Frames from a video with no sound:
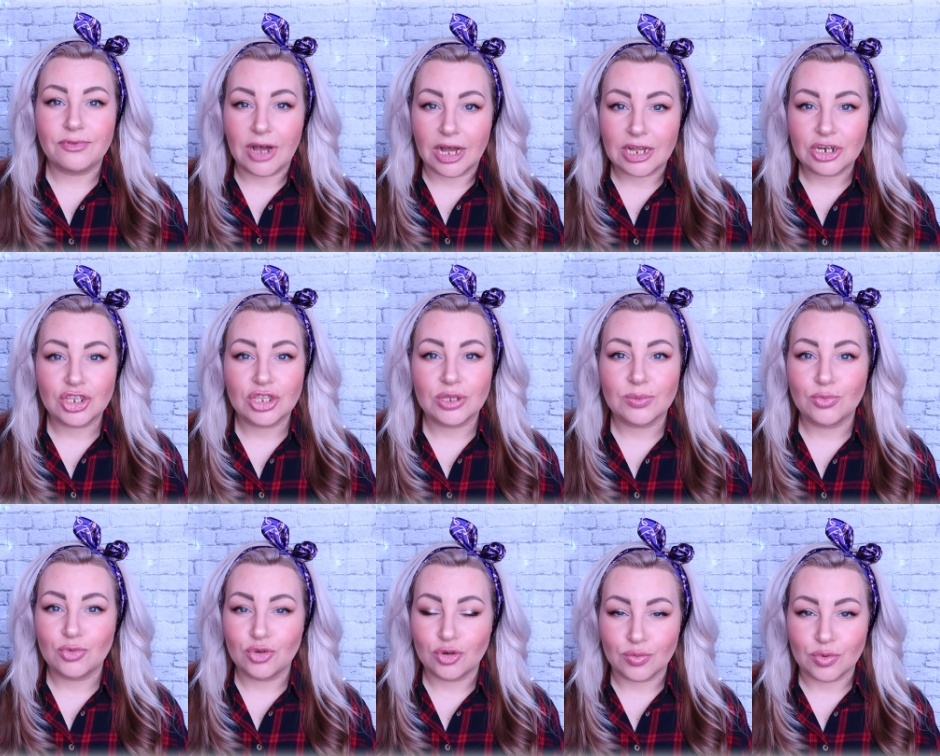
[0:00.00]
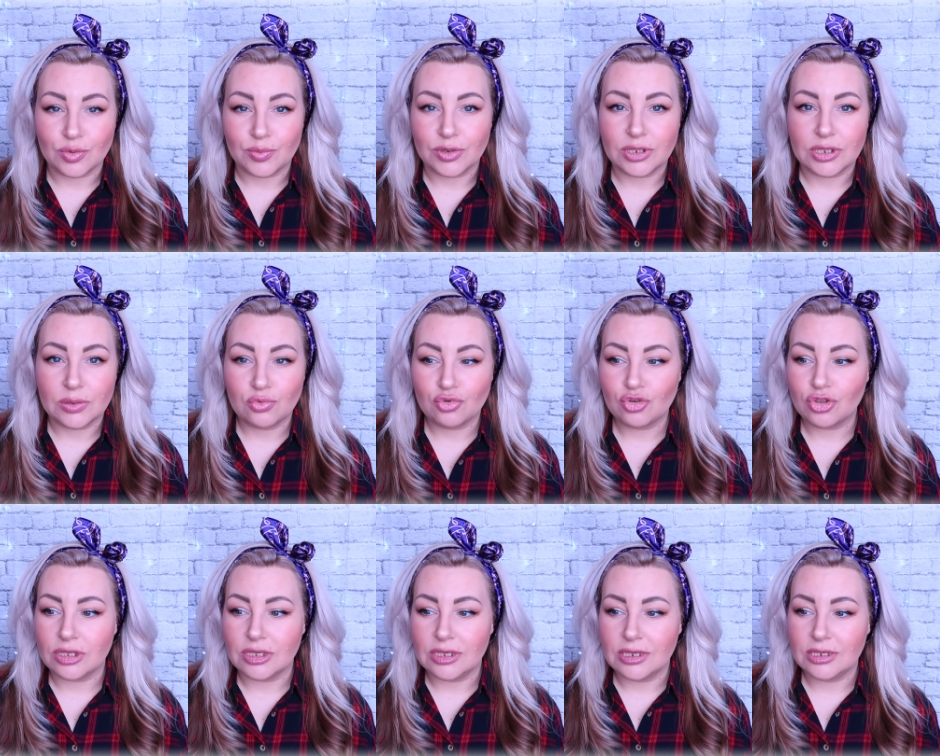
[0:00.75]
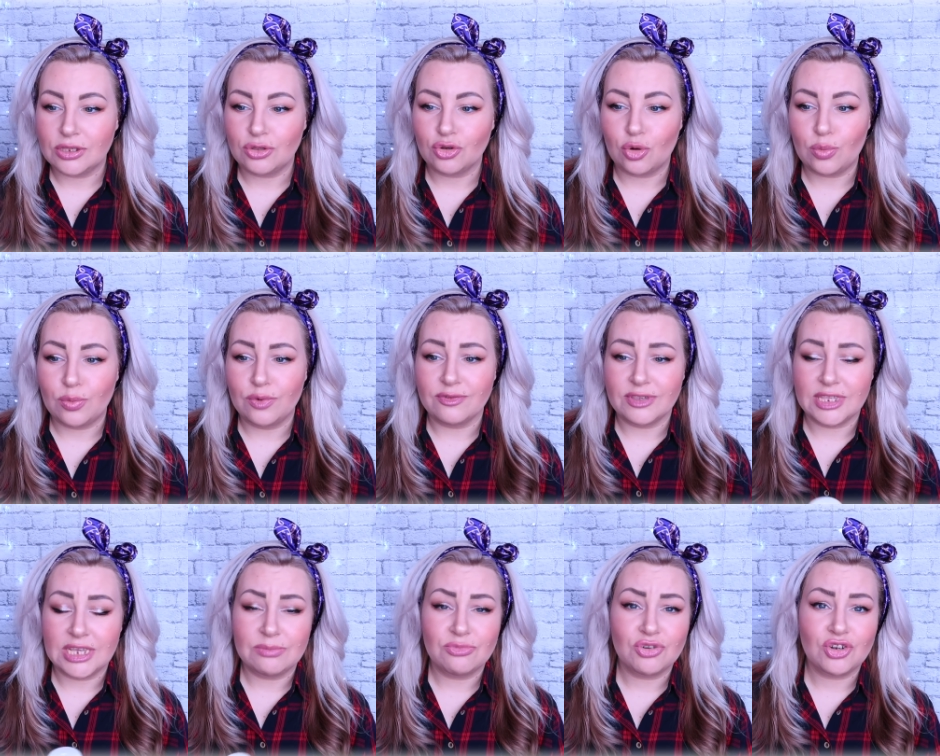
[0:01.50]
каждом доме, потому что есть
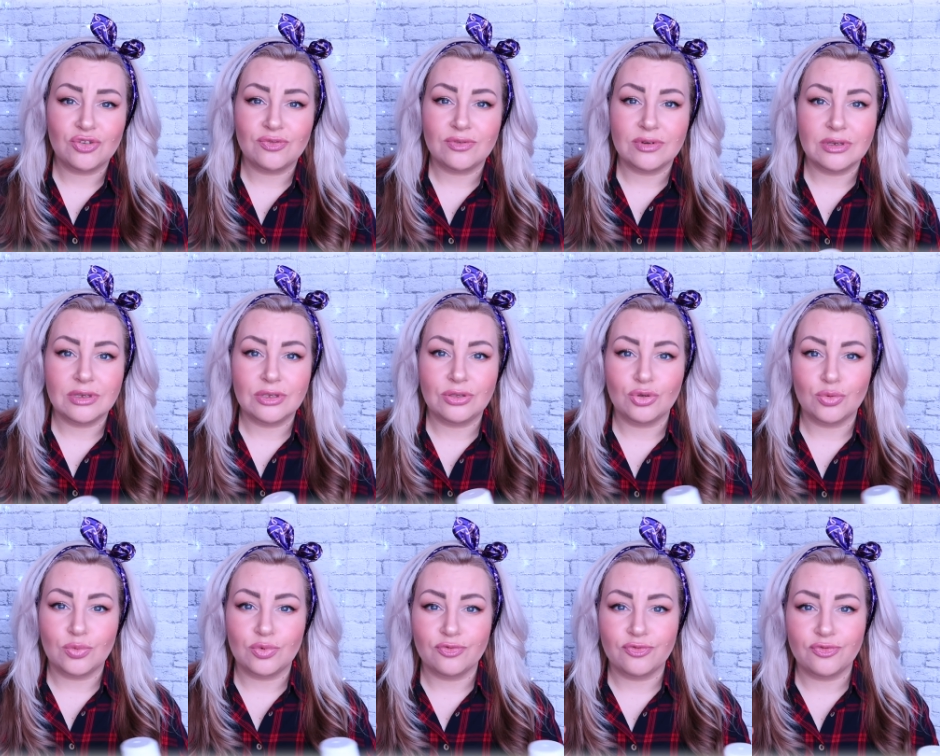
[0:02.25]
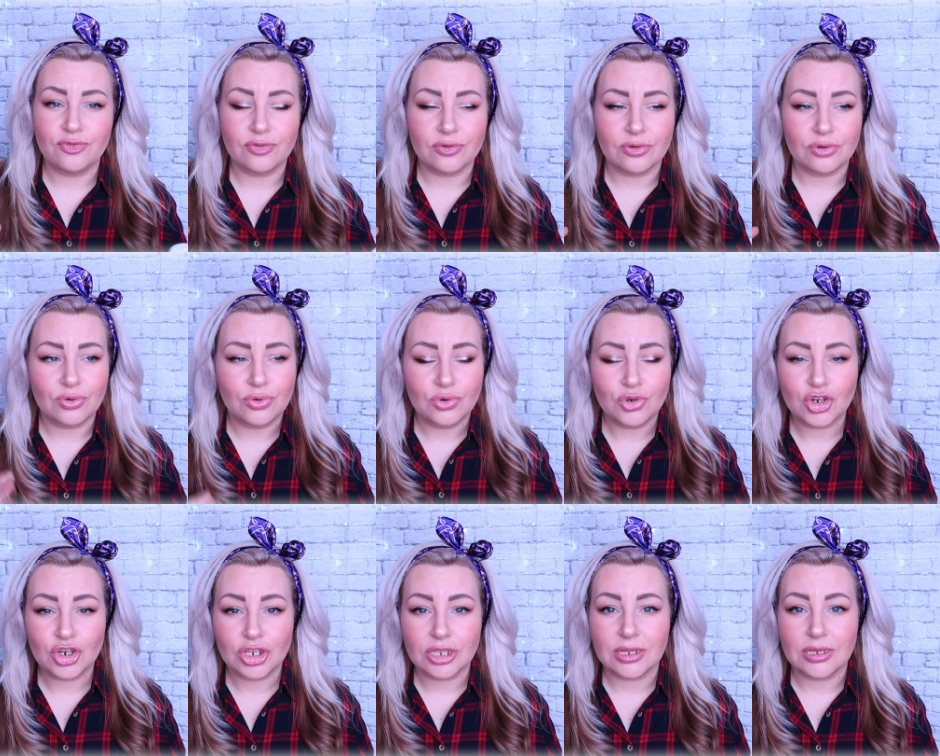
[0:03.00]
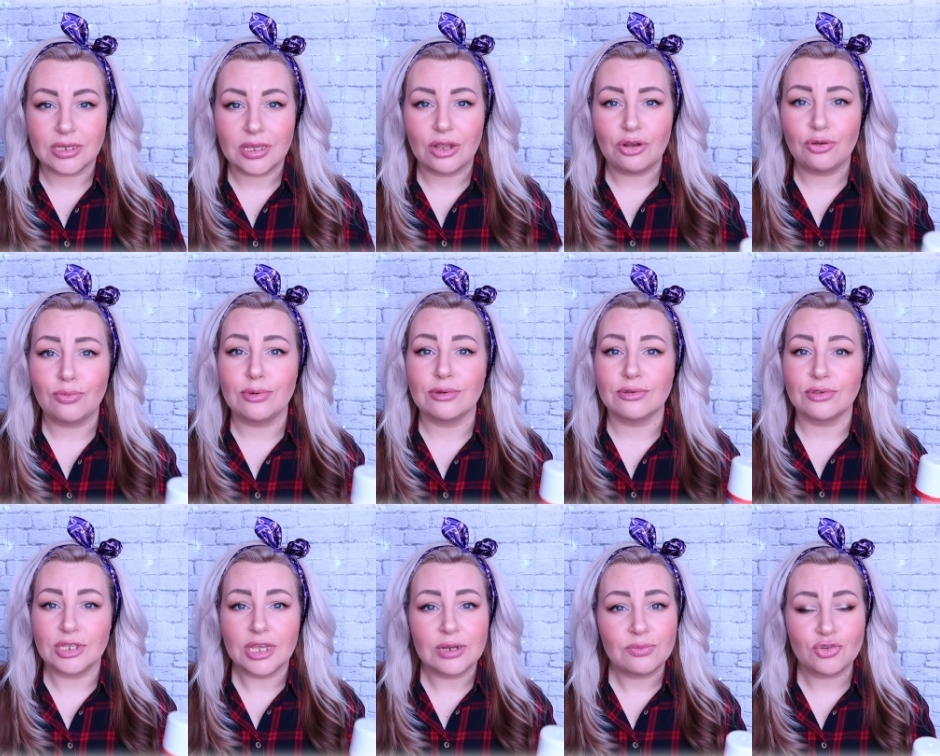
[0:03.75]
обувь замшевая, есть обувь э, кожаная. Я
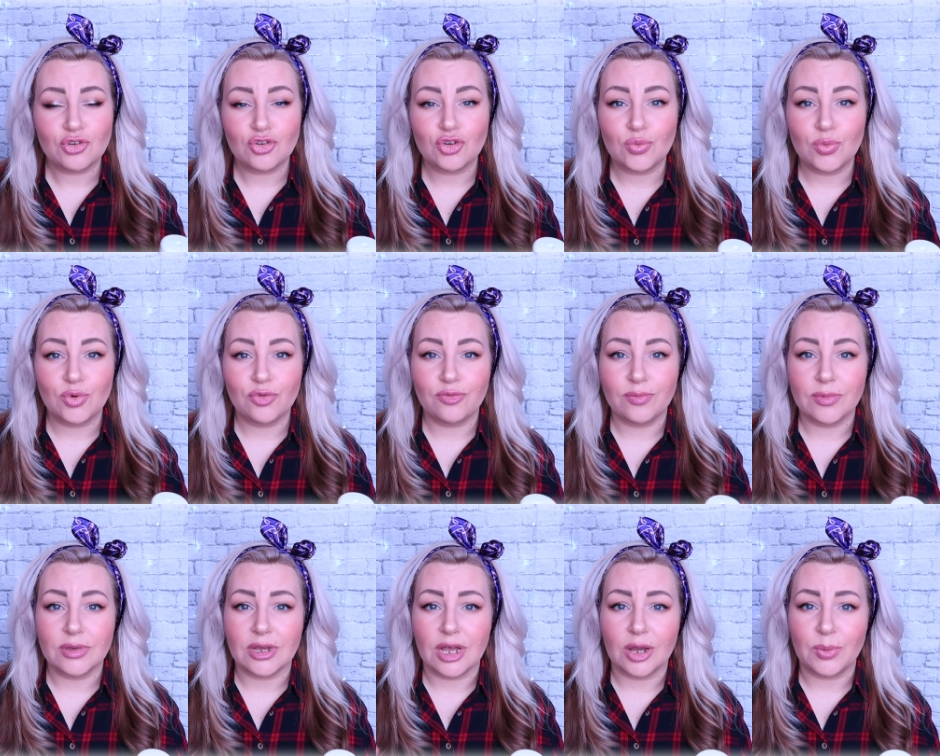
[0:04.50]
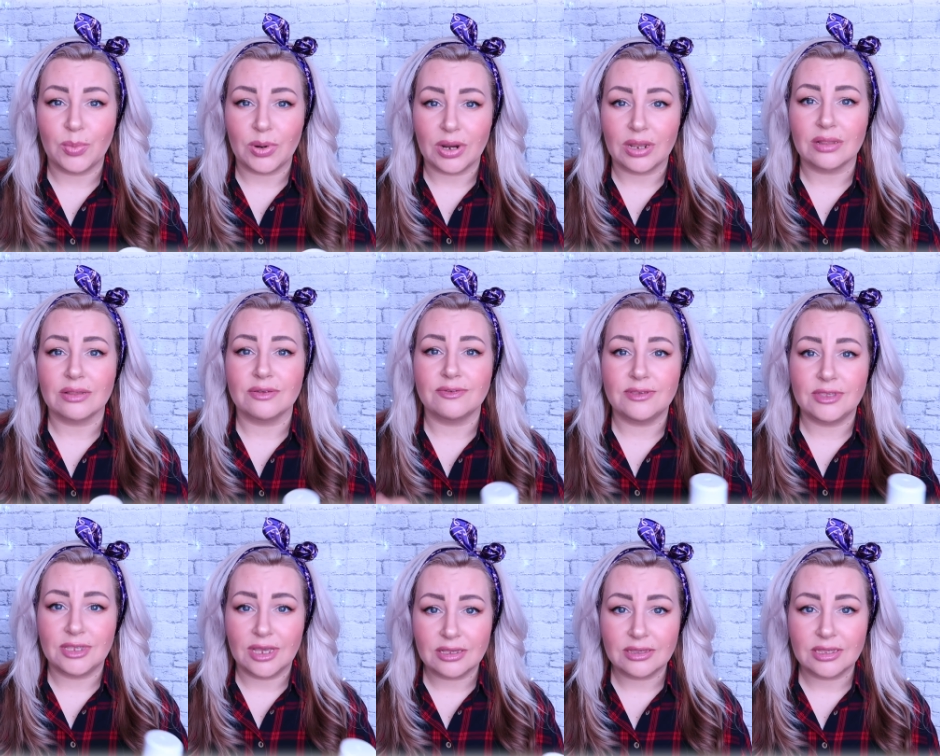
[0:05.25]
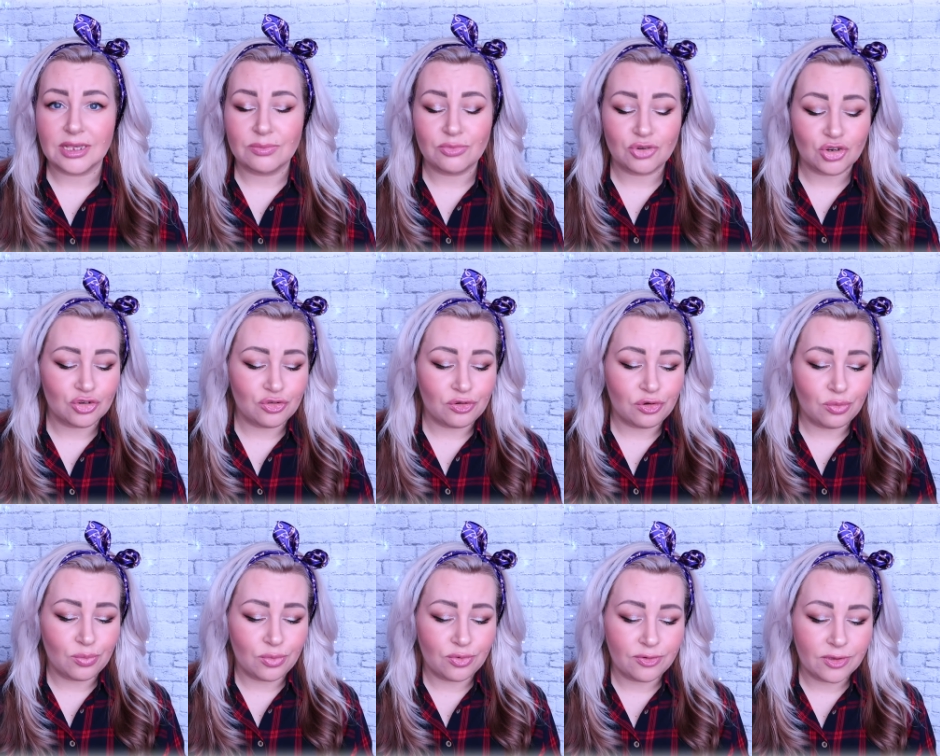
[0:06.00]
люблю замшевую обувь, у меня, как правило, вся
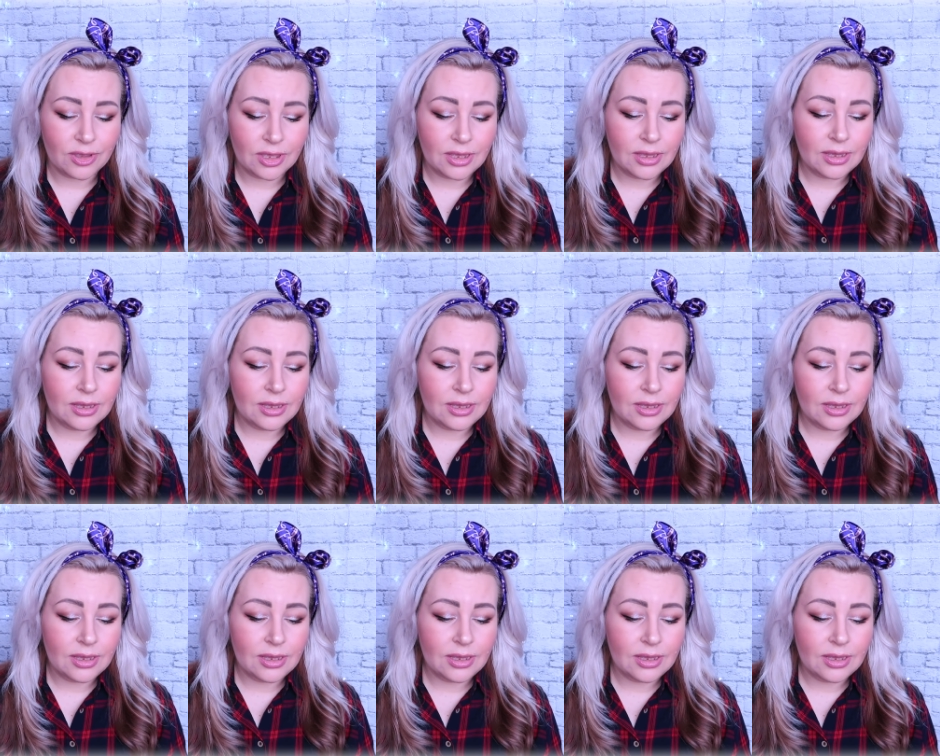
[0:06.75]
замшевая обувь.